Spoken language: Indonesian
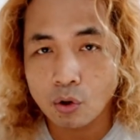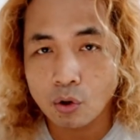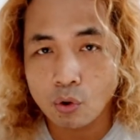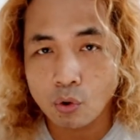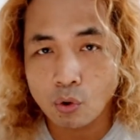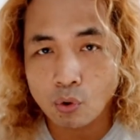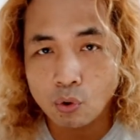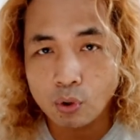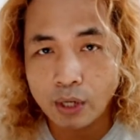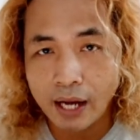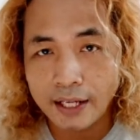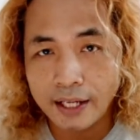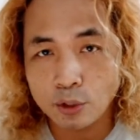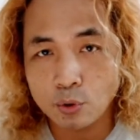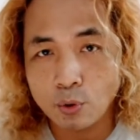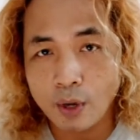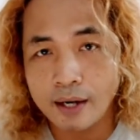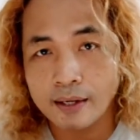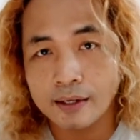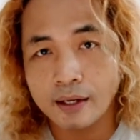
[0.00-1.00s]
corona
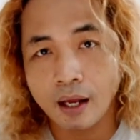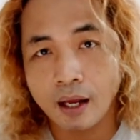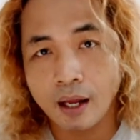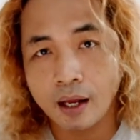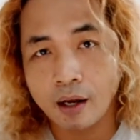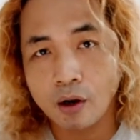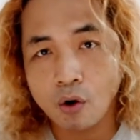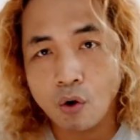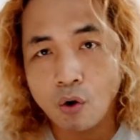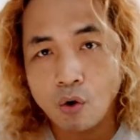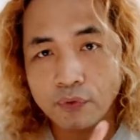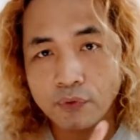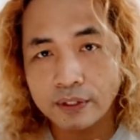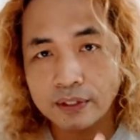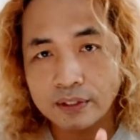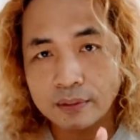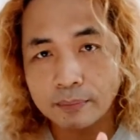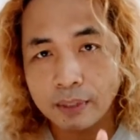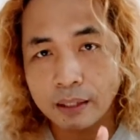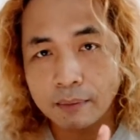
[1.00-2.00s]
itu ada
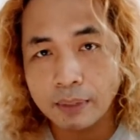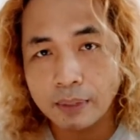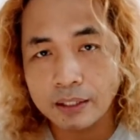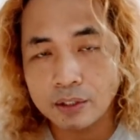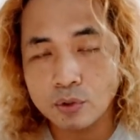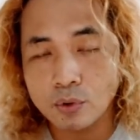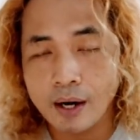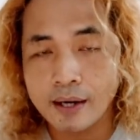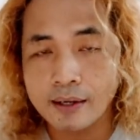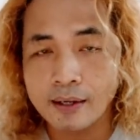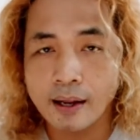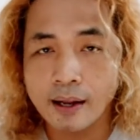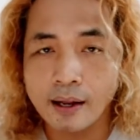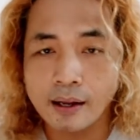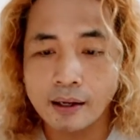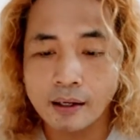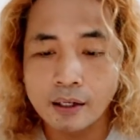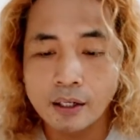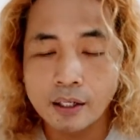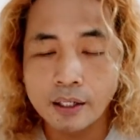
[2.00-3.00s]
covid-19 itu ada
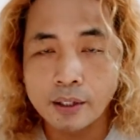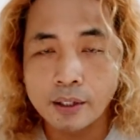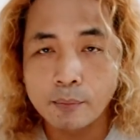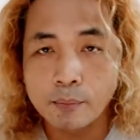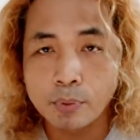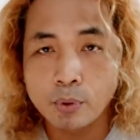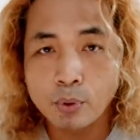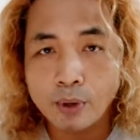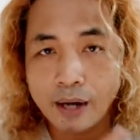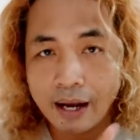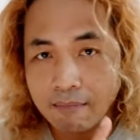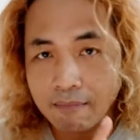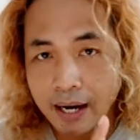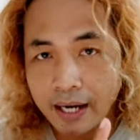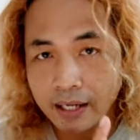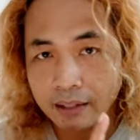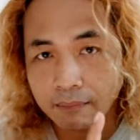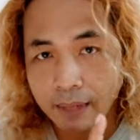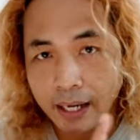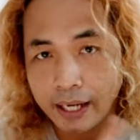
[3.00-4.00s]
bukan
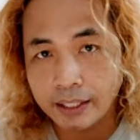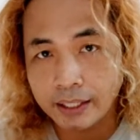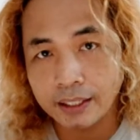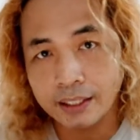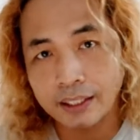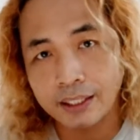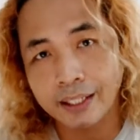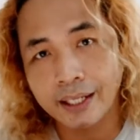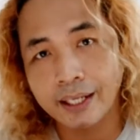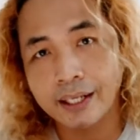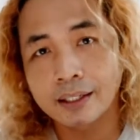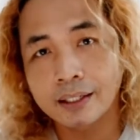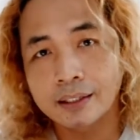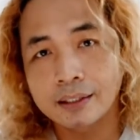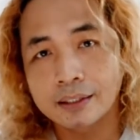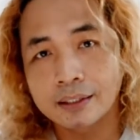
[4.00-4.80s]
main-main ini ya